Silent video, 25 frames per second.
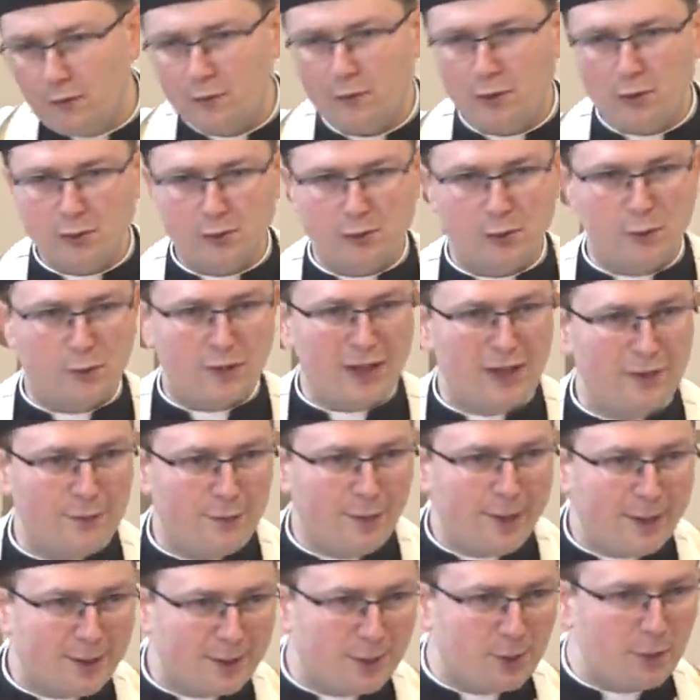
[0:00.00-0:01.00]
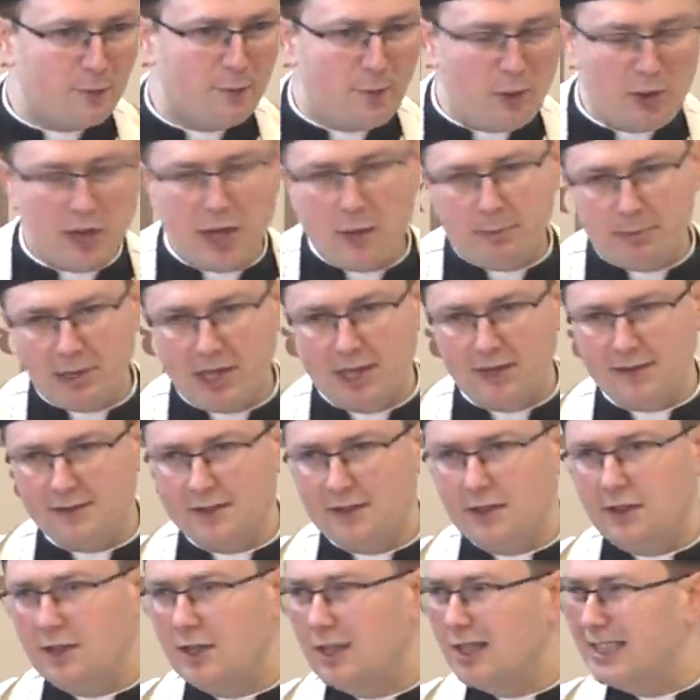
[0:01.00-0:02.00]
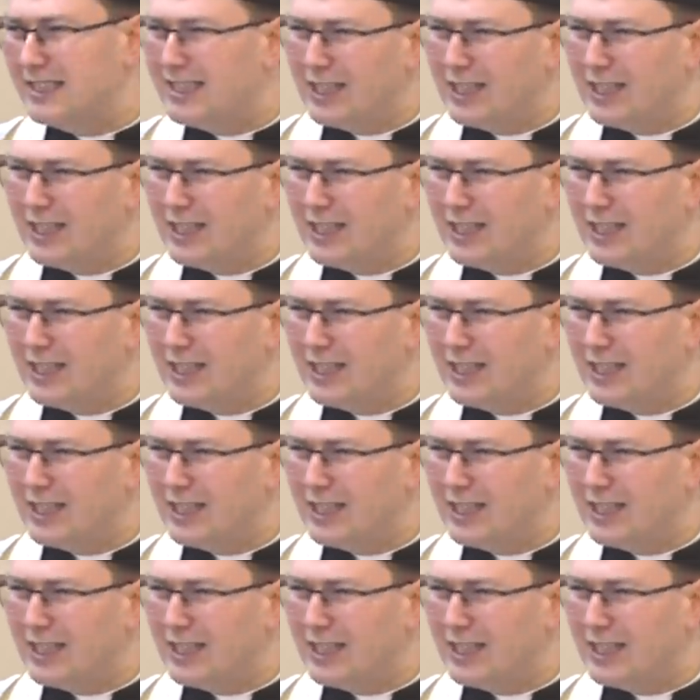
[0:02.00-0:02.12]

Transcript: owoców, efektów mojej pracy.